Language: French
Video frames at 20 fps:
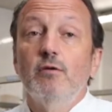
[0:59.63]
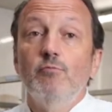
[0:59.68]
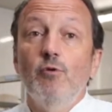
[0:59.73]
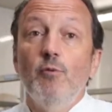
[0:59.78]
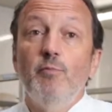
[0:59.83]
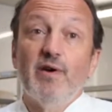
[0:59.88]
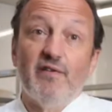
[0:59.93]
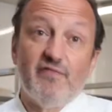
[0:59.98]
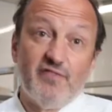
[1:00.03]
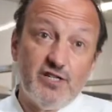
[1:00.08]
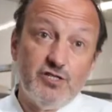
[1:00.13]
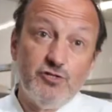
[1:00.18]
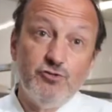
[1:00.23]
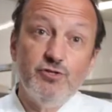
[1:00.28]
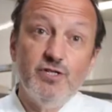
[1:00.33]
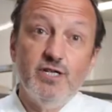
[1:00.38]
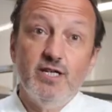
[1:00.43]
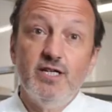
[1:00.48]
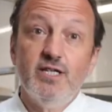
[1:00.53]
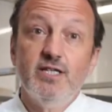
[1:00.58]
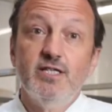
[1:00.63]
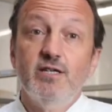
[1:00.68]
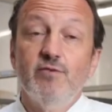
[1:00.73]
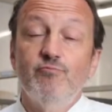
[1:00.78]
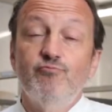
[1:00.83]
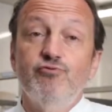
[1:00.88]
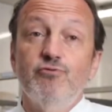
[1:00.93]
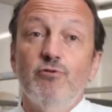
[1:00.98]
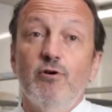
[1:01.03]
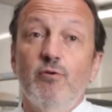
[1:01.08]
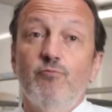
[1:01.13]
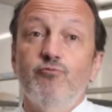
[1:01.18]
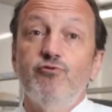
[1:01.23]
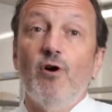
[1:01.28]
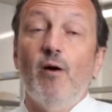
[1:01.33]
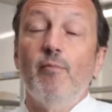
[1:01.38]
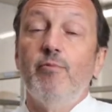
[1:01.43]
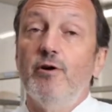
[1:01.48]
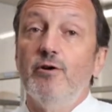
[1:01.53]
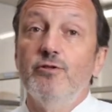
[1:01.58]
me perfectionner et pour, euh,
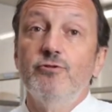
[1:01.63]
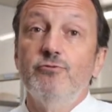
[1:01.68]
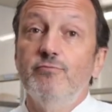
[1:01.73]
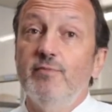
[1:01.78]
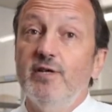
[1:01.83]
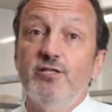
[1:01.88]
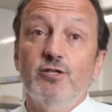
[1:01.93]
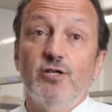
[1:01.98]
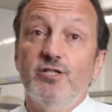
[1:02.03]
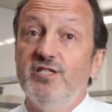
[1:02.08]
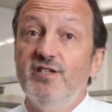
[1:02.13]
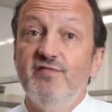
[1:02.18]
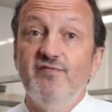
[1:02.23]
pour apprendre une méthode